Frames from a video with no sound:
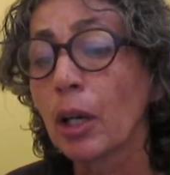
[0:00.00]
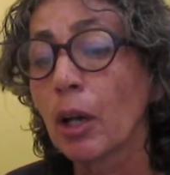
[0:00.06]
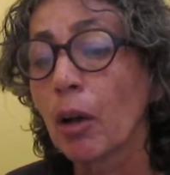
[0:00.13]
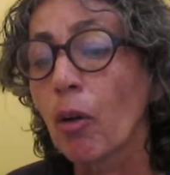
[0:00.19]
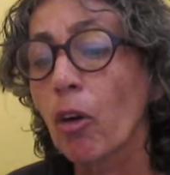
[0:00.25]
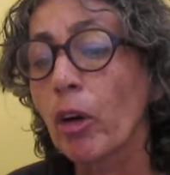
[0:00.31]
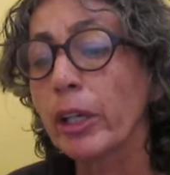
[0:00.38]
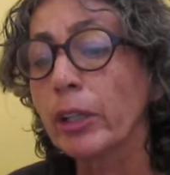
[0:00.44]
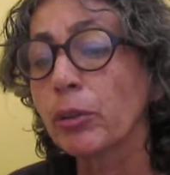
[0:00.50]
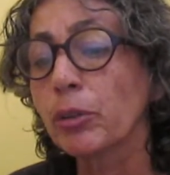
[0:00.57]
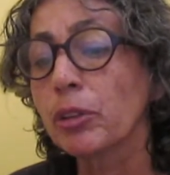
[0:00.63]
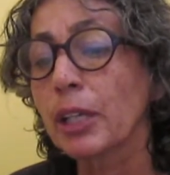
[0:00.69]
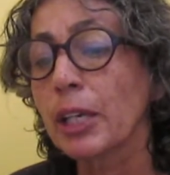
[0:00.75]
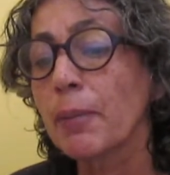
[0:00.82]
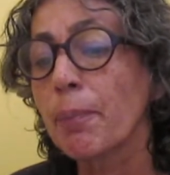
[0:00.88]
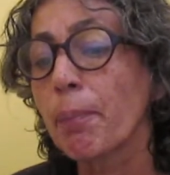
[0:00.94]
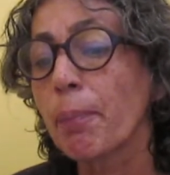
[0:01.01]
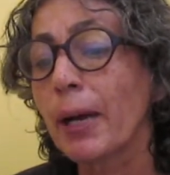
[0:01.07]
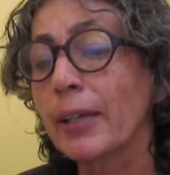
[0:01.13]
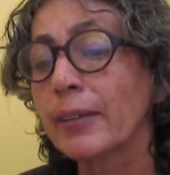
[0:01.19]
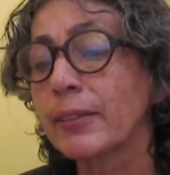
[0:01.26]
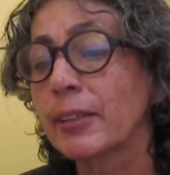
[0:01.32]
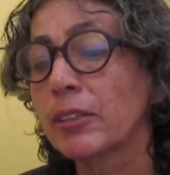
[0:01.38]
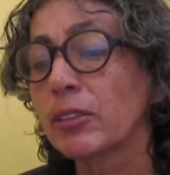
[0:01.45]
correndo os
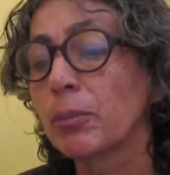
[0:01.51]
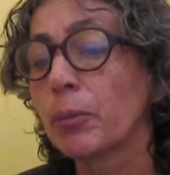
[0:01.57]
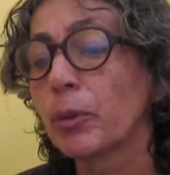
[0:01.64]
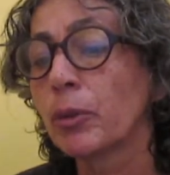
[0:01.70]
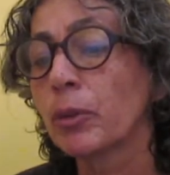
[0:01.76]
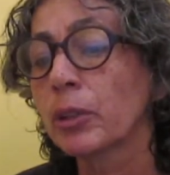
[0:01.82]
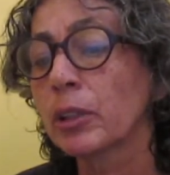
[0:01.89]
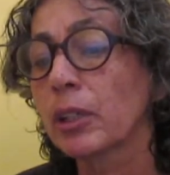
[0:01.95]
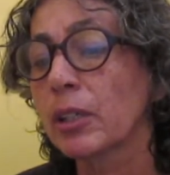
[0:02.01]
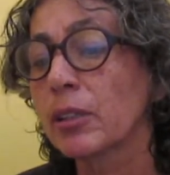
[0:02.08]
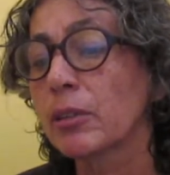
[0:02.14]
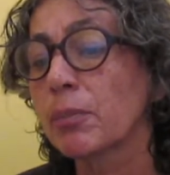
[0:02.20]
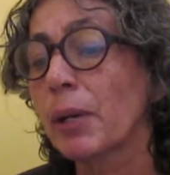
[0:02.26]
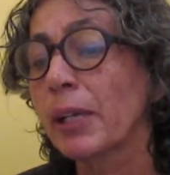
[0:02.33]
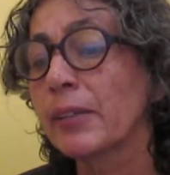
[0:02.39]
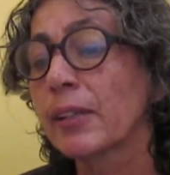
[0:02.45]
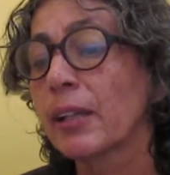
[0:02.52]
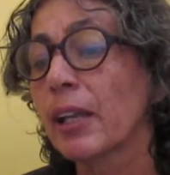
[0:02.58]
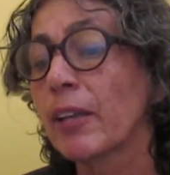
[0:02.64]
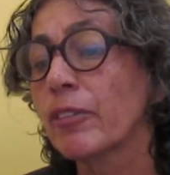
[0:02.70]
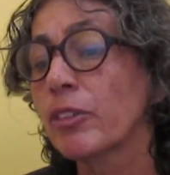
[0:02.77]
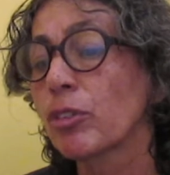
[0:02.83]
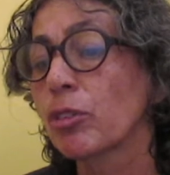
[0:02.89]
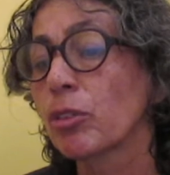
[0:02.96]
taipais das montras, mais
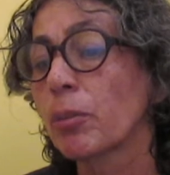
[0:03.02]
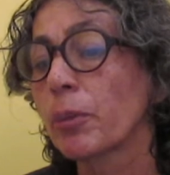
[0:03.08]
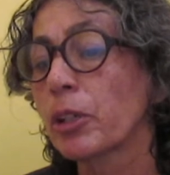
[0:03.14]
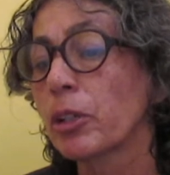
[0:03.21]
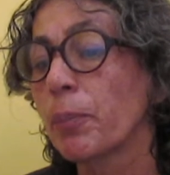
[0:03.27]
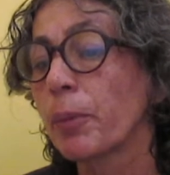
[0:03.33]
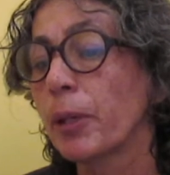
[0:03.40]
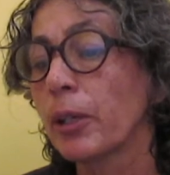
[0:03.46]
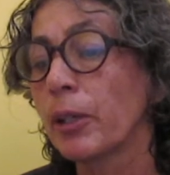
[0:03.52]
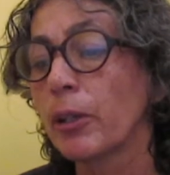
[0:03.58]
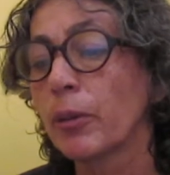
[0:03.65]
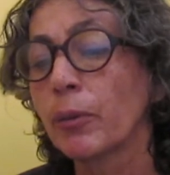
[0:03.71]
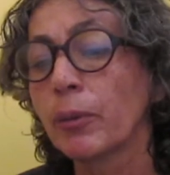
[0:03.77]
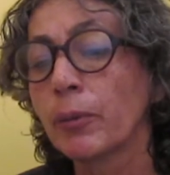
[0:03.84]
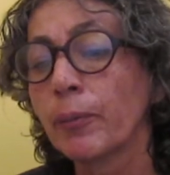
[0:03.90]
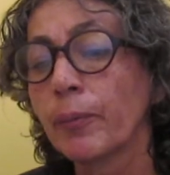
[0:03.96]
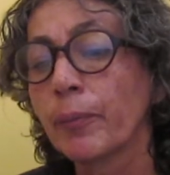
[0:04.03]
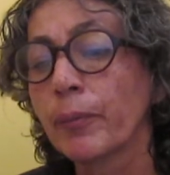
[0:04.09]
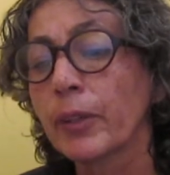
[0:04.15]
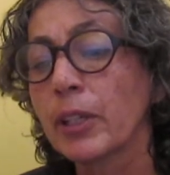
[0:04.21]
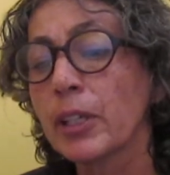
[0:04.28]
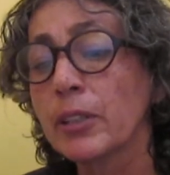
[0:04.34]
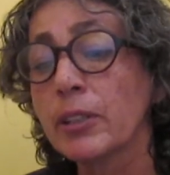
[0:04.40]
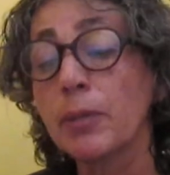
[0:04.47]
leve sombra de perigo.
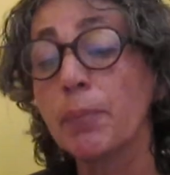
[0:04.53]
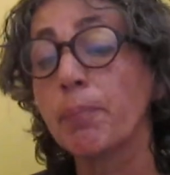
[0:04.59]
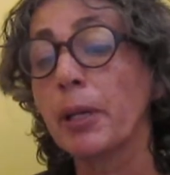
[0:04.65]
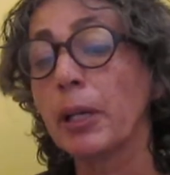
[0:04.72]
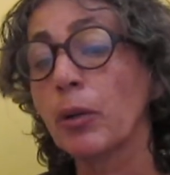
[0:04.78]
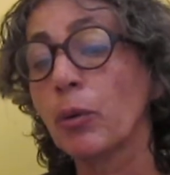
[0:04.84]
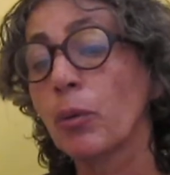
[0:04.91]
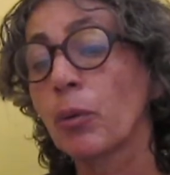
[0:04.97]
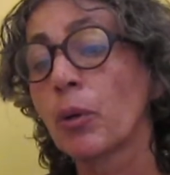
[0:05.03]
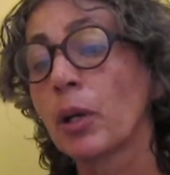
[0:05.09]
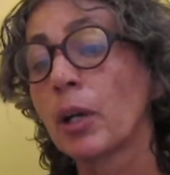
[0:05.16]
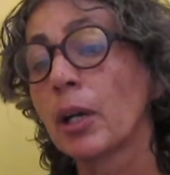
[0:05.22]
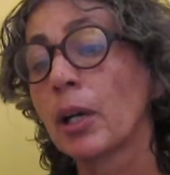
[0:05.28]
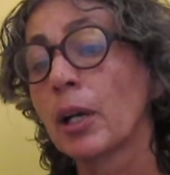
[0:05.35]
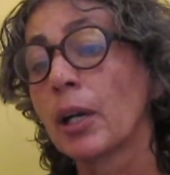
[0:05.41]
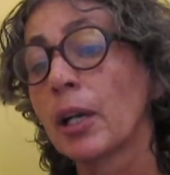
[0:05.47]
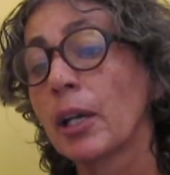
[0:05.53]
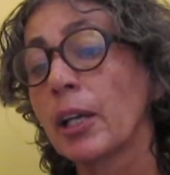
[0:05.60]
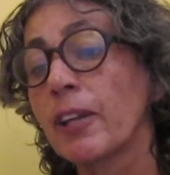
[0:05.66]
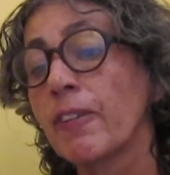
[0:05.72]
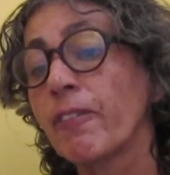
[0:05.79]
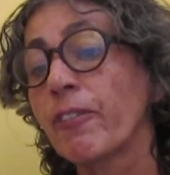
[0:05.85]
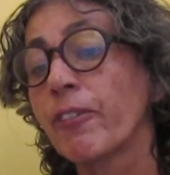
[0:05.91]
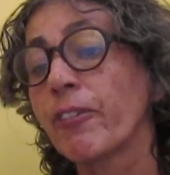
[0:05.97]
Esse beco
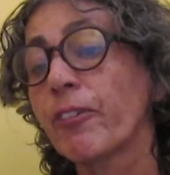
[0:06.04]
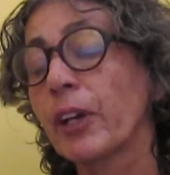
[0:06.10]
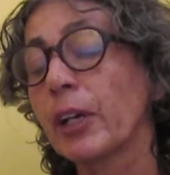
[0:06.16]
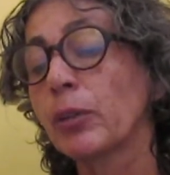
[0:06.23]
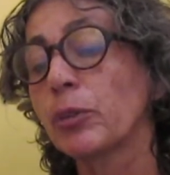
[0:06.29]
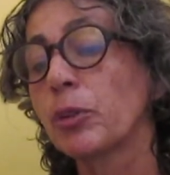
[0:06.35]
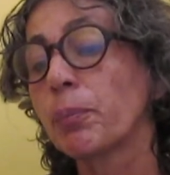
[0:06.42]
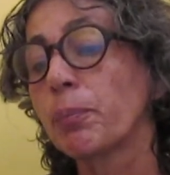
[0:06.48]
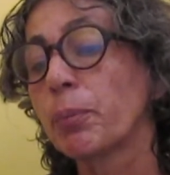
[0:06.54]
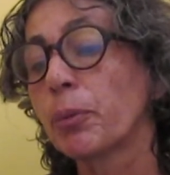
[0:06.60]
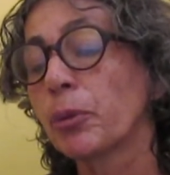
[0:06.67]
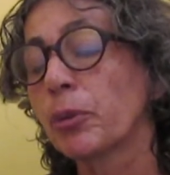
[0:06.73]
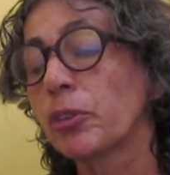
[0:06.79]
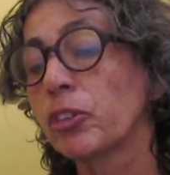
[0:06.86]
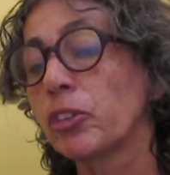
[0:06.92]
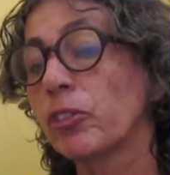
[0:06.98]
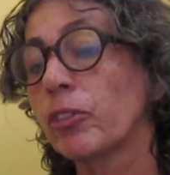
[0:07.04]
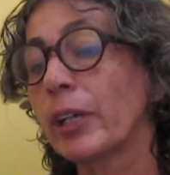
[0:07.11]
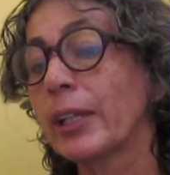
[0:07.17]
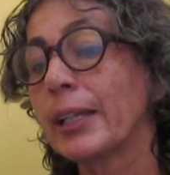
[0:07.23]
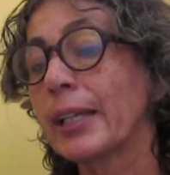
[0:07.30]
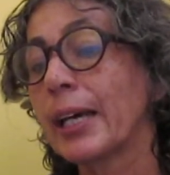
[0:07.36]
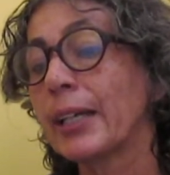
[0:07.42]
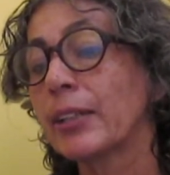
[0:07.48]
inferno de pose, de
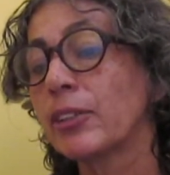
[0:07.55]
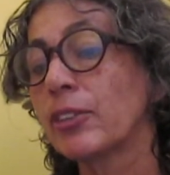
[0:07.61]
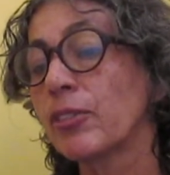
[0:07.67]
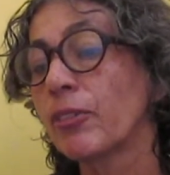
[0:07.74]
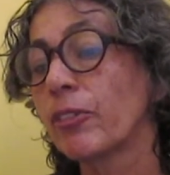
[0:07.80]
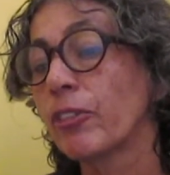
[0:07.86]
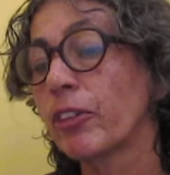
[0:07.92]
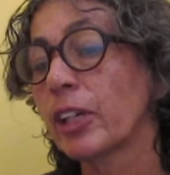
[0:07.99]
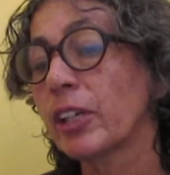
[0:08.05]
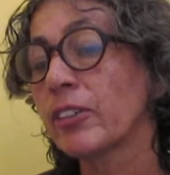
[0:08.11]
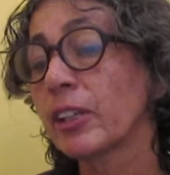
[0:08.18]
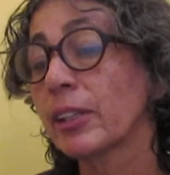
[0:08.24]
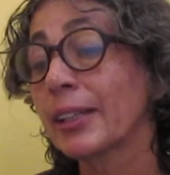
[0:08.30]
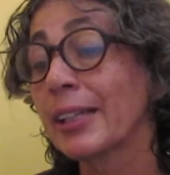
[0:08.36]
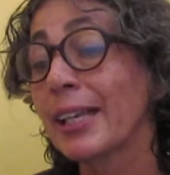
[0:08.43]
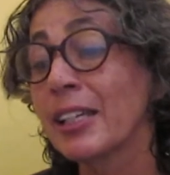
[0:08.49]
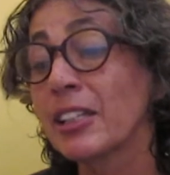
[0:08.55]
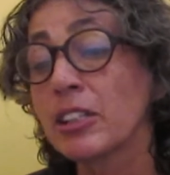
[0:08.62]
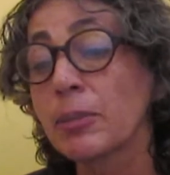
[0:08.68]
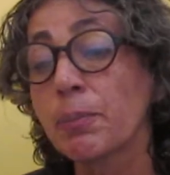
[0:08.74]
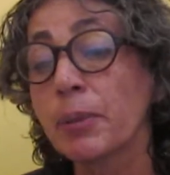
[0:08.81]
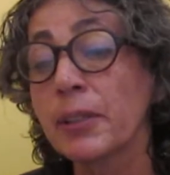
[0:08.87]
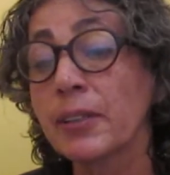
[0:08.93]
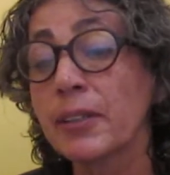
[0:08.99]
vaidade, de inveja, tem a
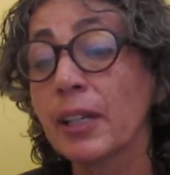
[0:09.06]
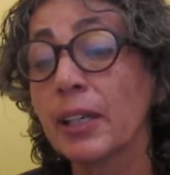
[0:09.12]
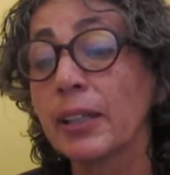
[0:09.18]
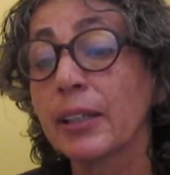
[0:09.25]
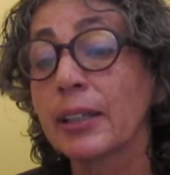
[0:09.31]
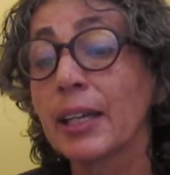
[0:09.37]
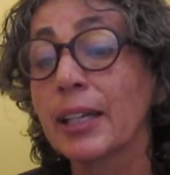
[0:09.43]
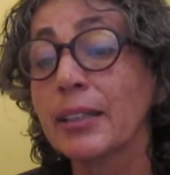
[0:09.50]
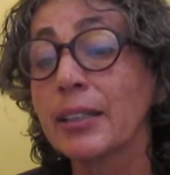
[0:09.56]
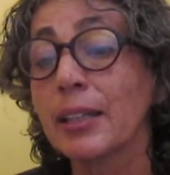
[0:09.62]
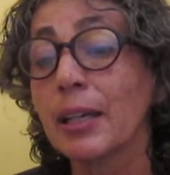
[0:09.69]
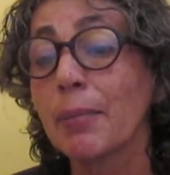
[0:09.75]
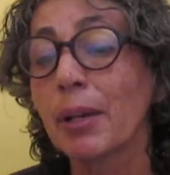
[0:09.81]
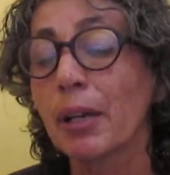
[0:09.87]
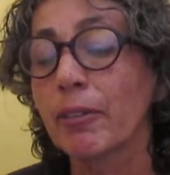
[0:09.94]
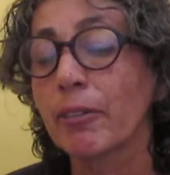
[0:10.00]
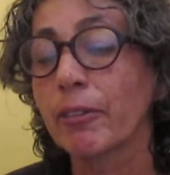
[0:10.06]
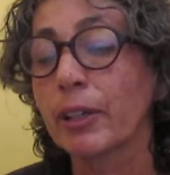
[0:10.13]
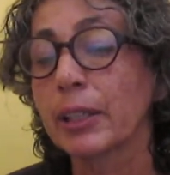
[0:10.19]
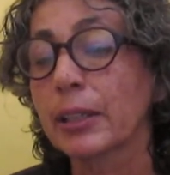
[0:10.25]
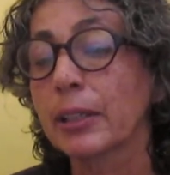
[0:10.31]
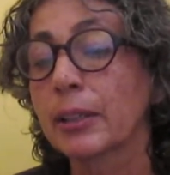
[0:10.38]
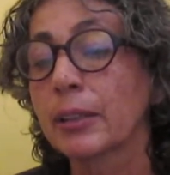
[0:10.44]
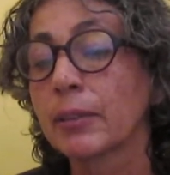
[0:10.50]
especialidade da
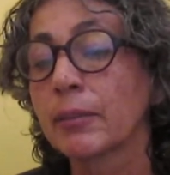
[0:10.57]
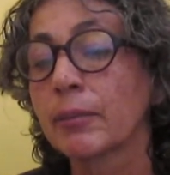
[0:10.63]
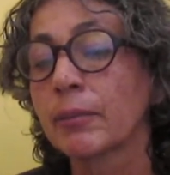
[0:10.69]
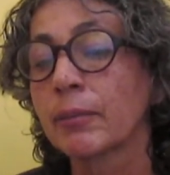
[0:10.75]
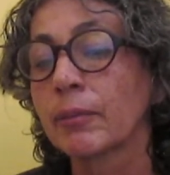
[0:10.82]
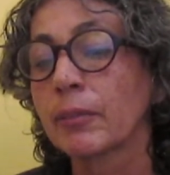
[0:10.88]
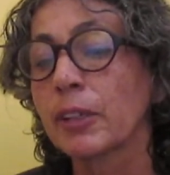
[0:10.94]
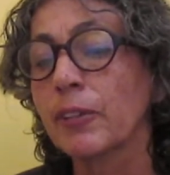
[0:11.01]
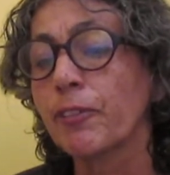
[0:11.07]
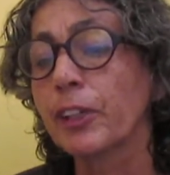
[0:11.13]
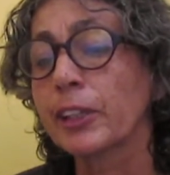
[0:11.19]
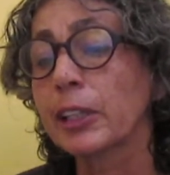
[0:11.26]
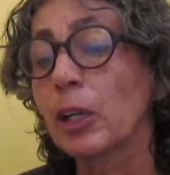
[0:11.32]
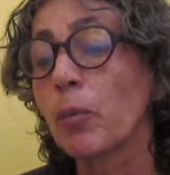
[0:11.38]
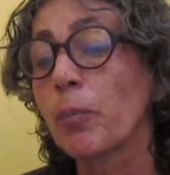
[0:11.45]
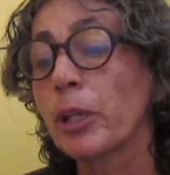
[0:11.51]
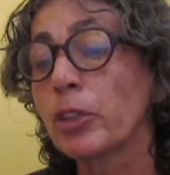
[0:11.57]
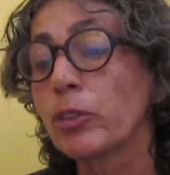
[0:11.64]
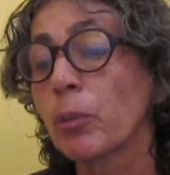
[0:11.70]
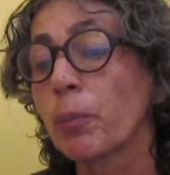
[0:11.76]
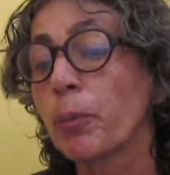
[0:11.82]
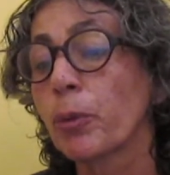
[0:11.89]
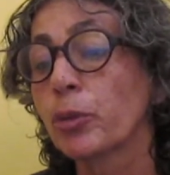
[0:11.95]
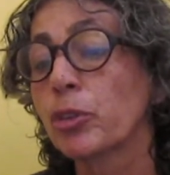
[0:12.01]
bravata. E
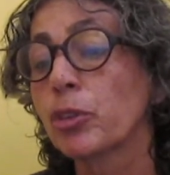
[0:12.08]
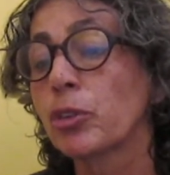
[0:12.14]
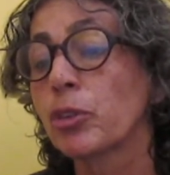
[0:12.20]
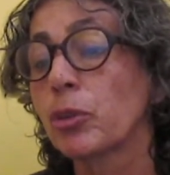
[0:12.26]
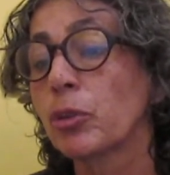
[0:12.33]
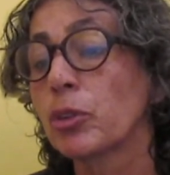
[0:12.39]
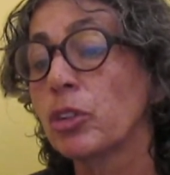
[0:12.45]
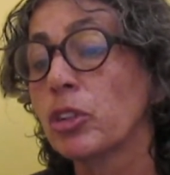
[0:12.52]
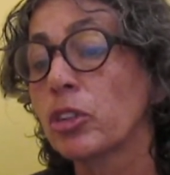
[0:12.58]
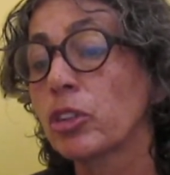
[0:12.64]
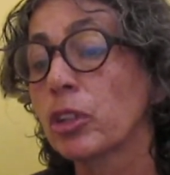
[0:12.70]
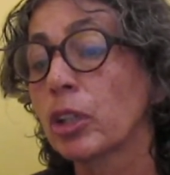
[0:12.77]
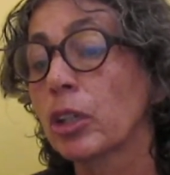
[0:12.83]
fatalmente o oposicionista